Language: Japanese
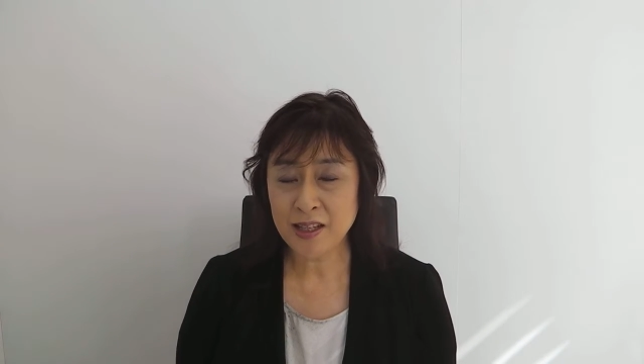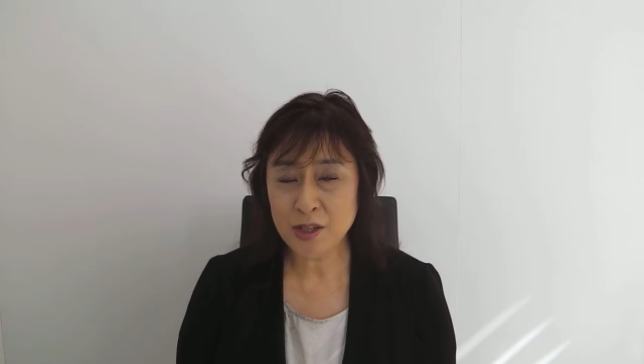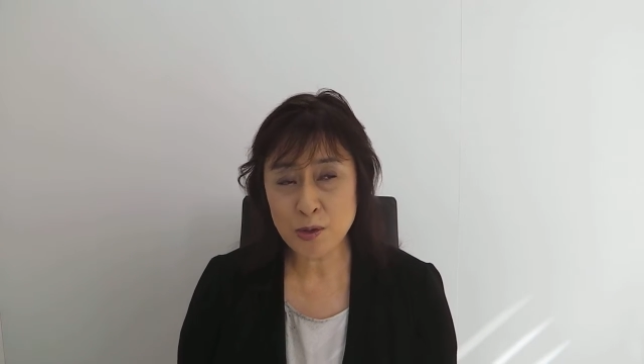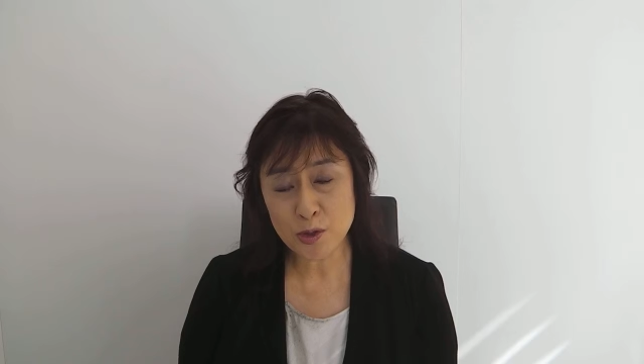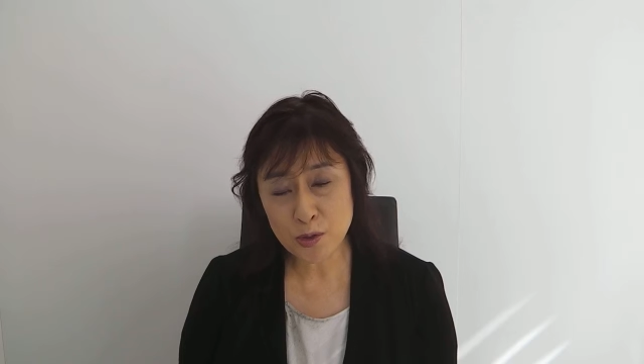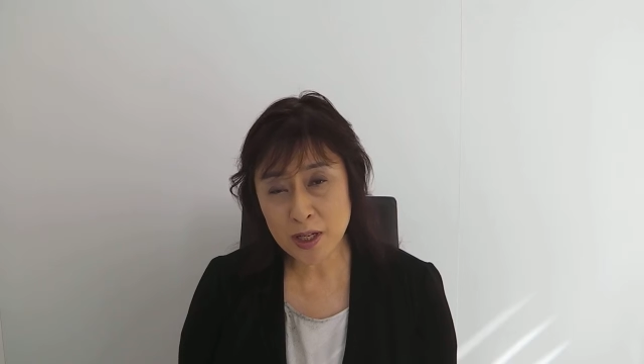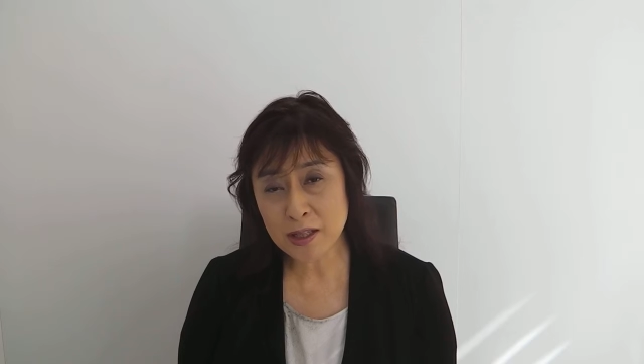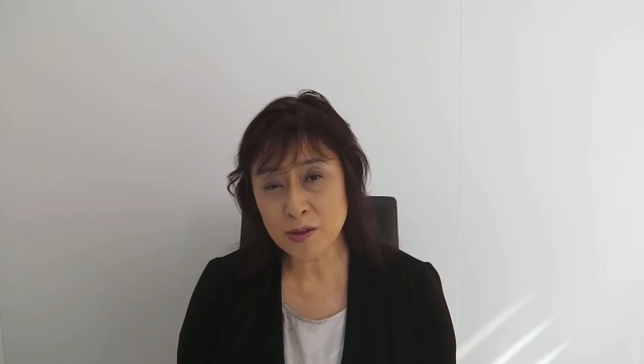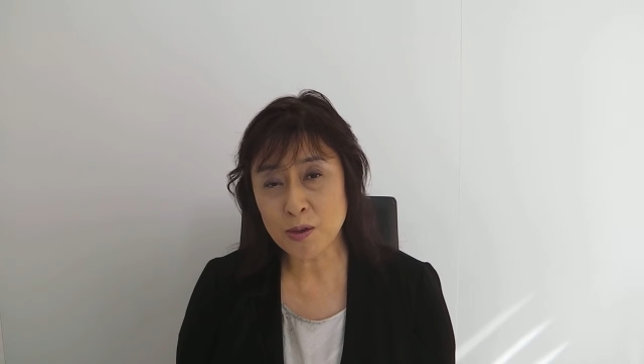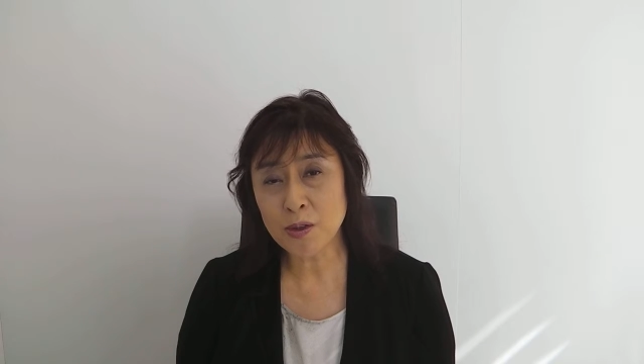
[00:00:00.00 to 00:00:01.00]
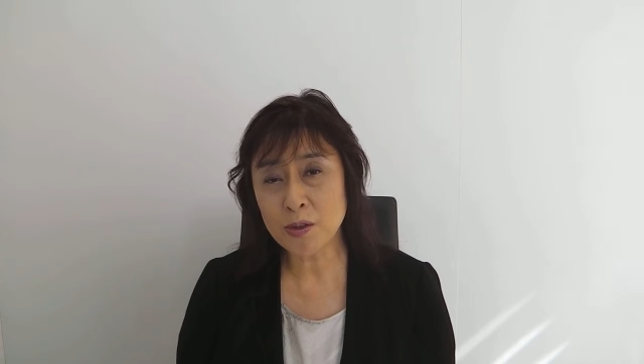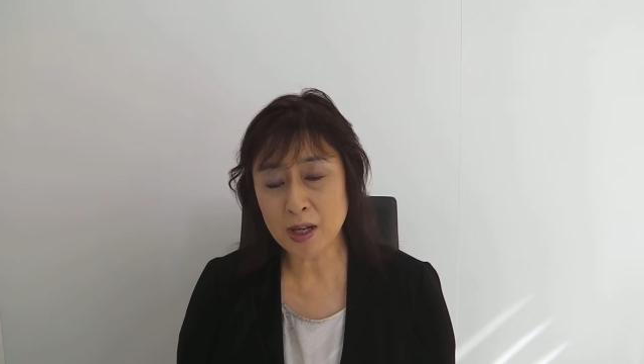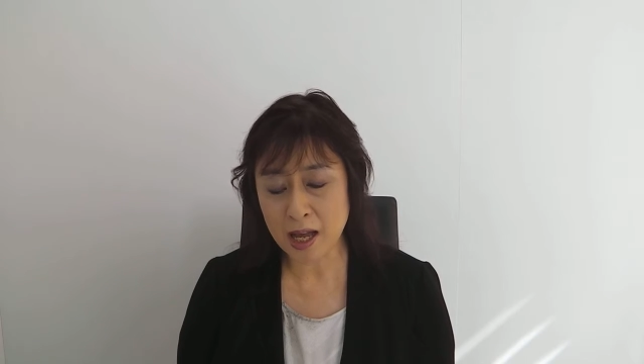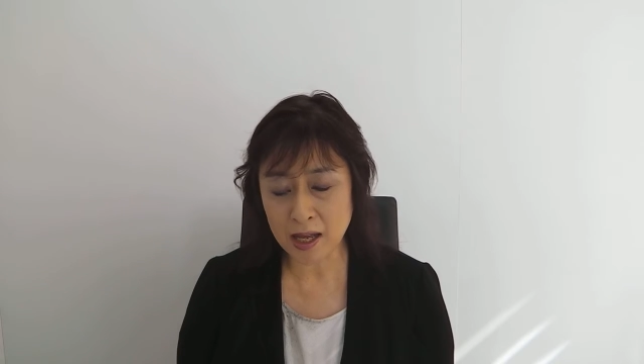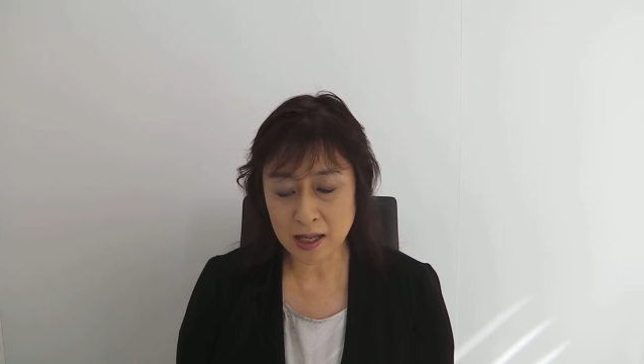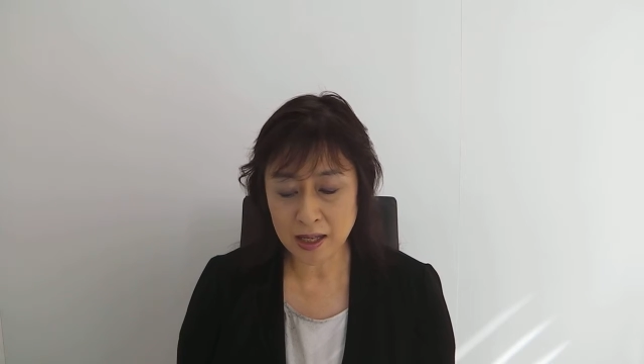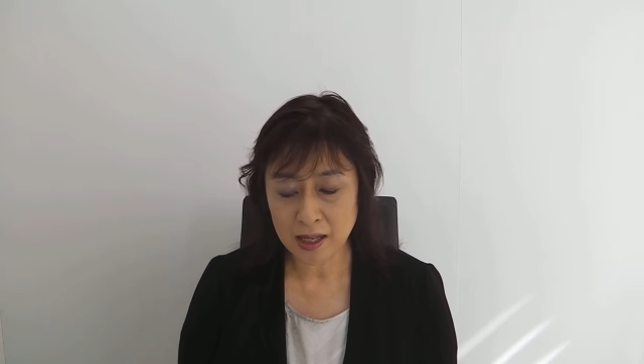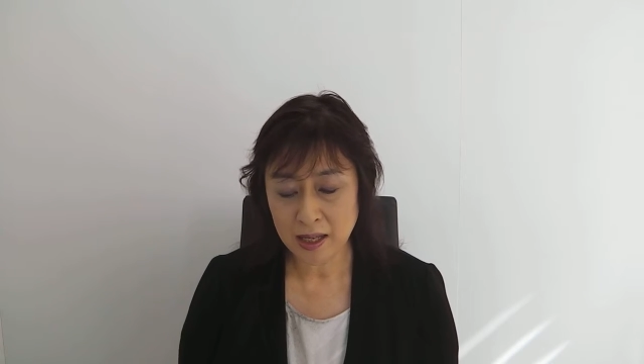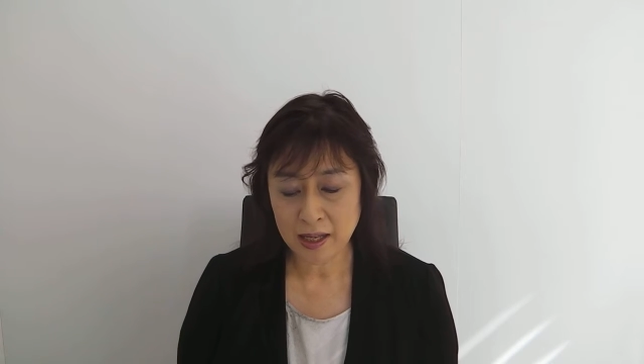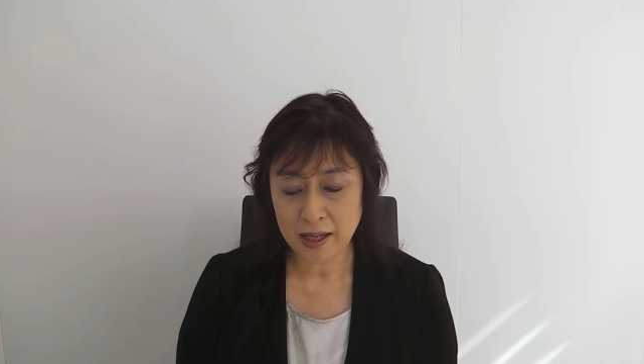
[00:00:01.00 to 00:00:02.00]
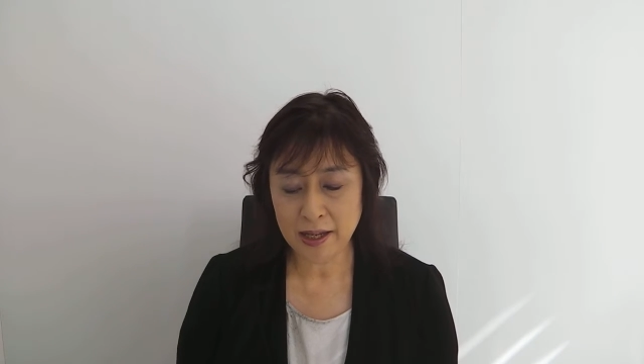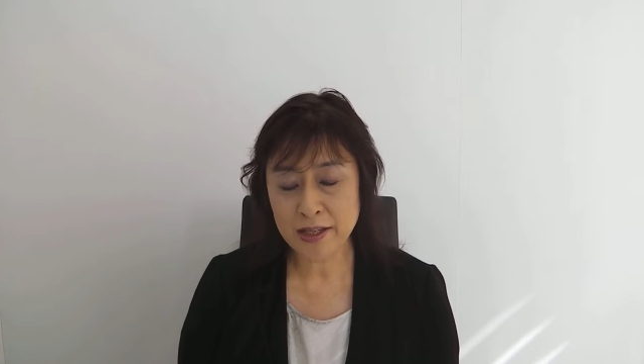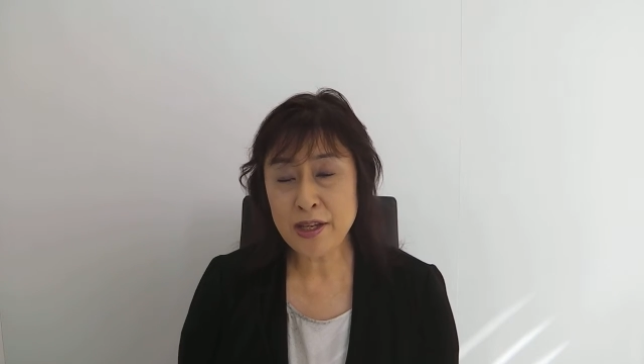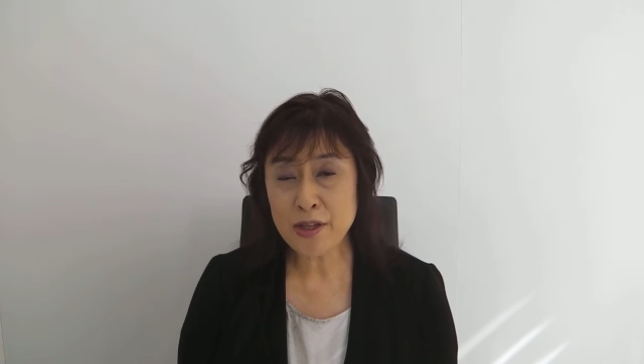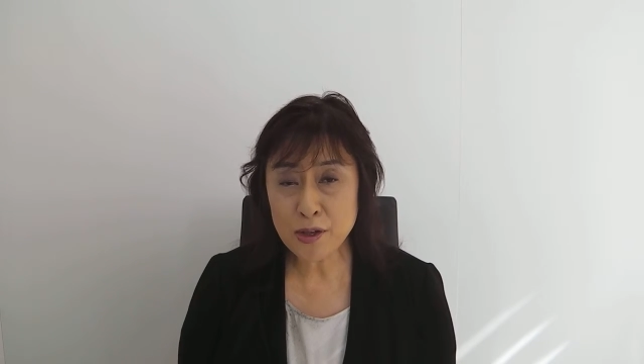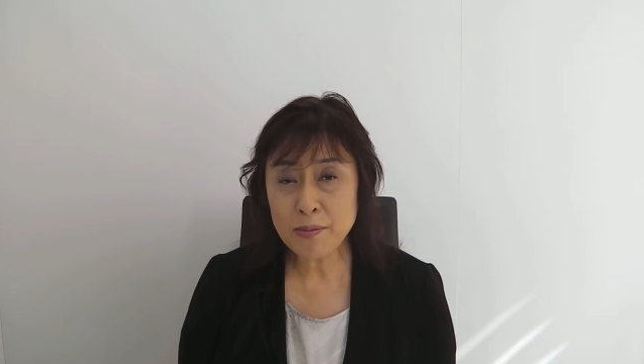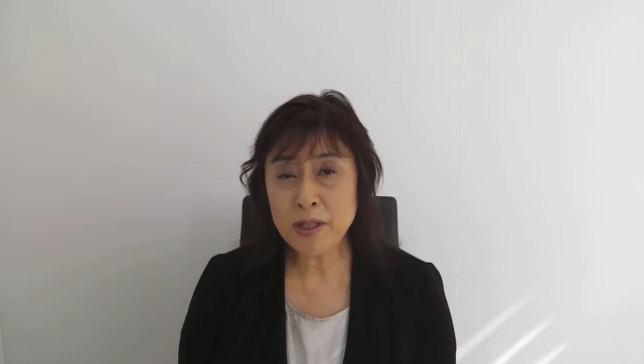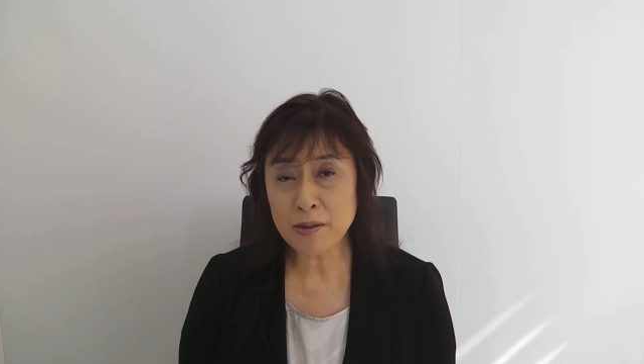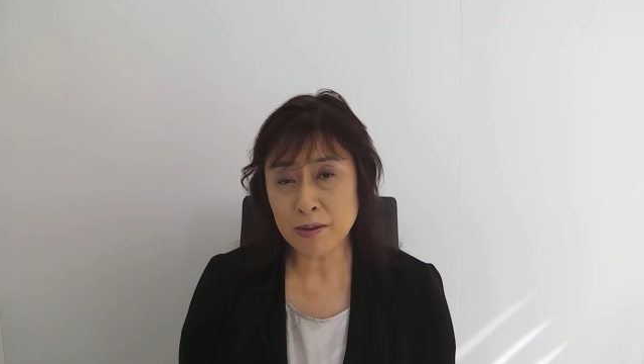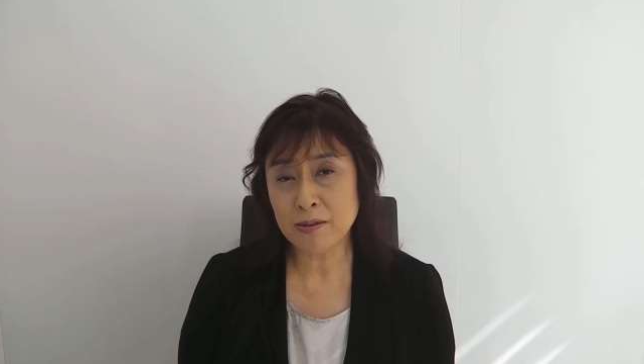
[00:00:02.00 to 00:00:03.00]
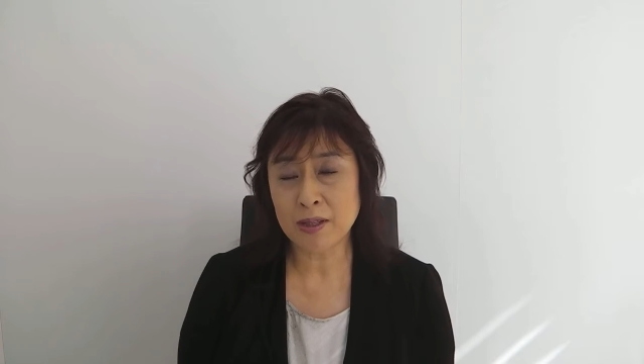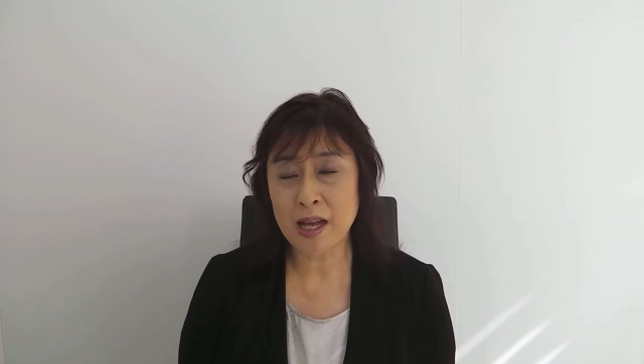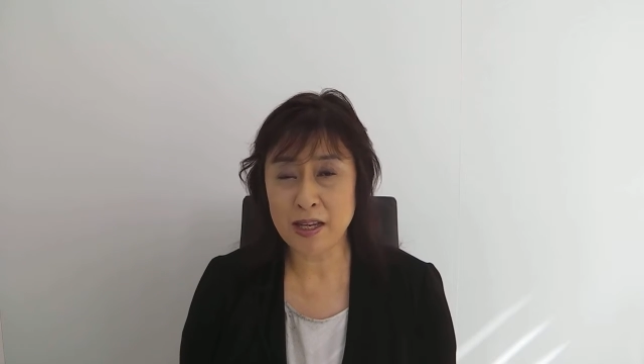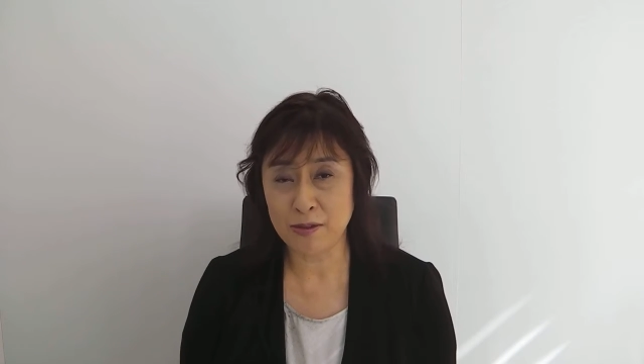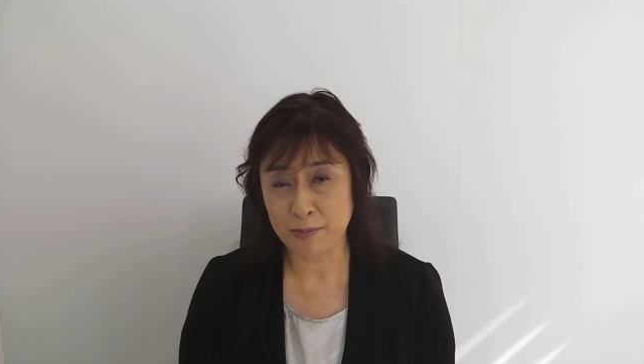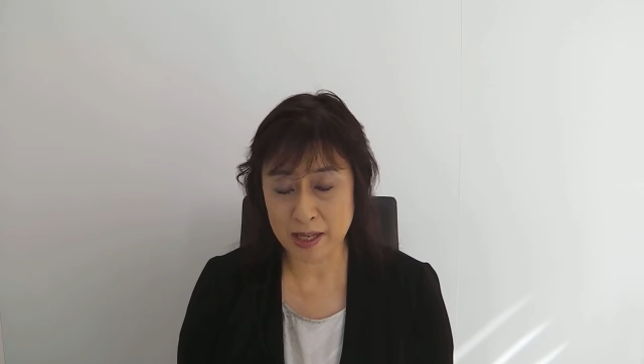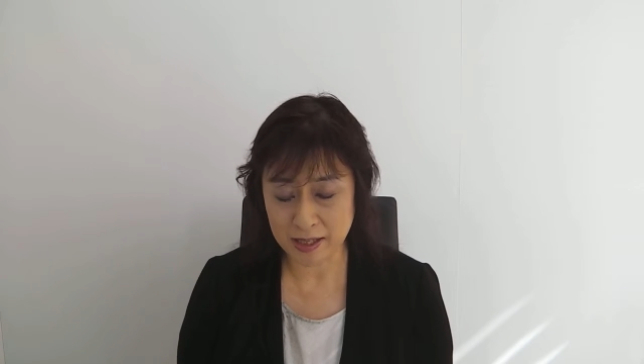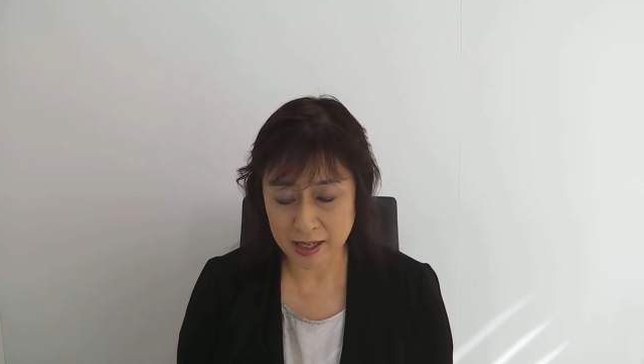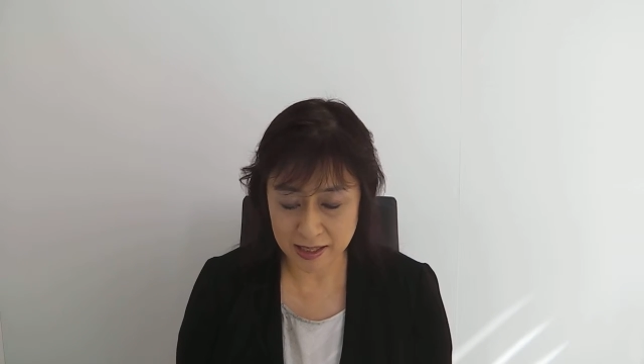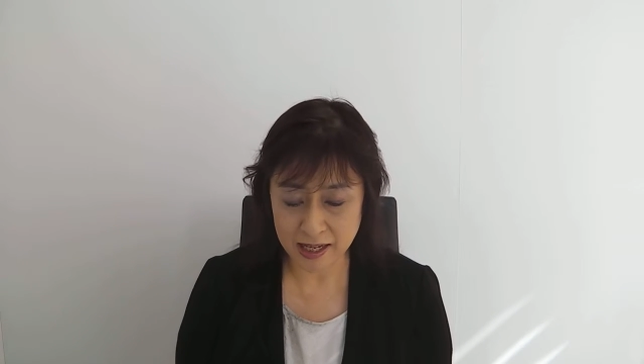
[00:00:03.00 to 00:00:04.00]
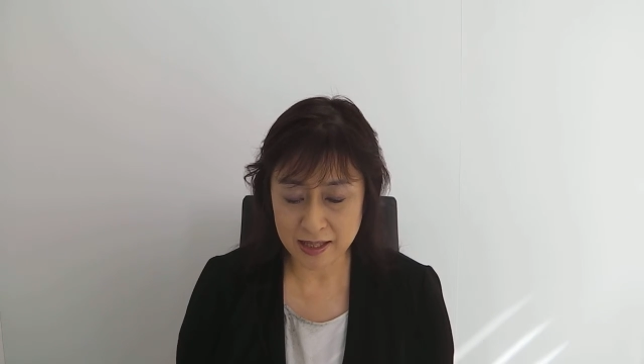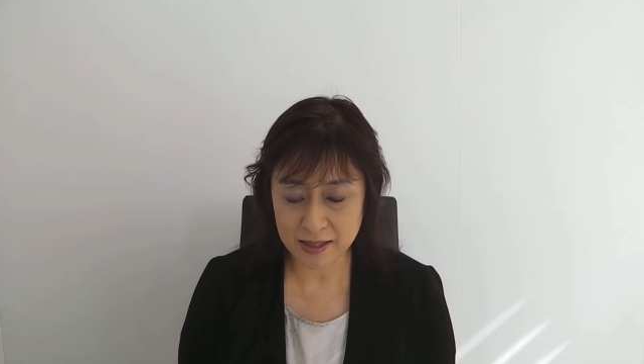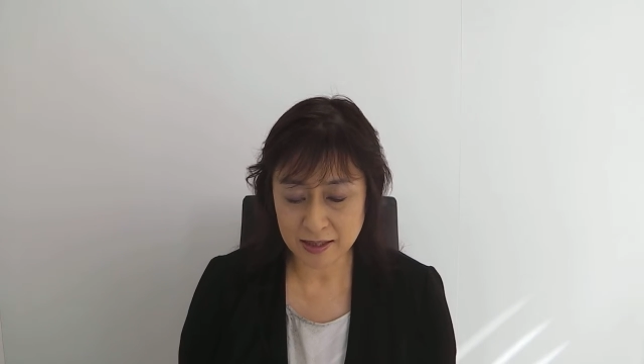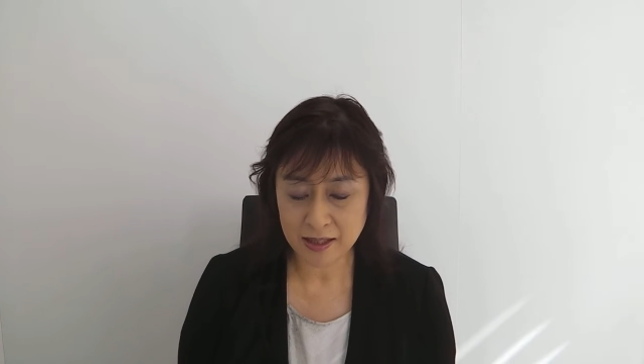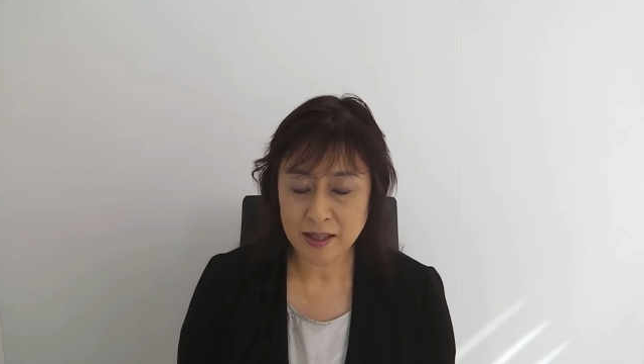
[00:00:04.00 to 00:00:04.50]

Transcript: 今日10月9日金曜日の開運メッセージです。